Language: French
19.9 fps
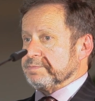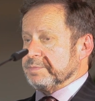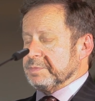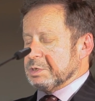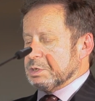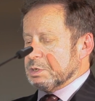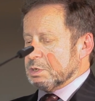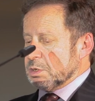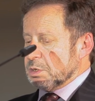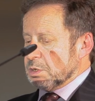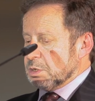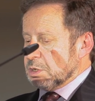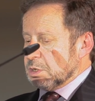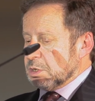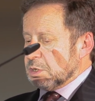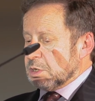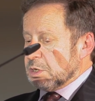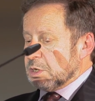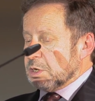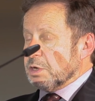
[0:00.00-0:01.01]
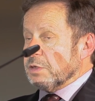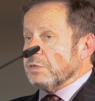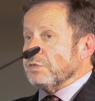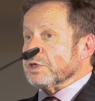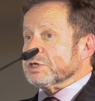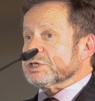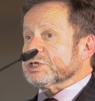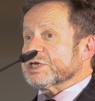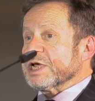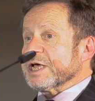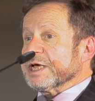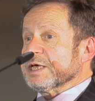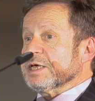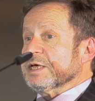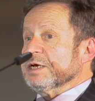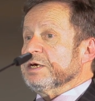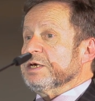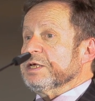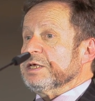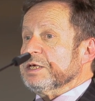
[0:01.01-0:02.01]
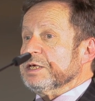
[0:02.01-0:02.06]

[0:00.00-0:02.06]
des énergies fossiles. Ensuite,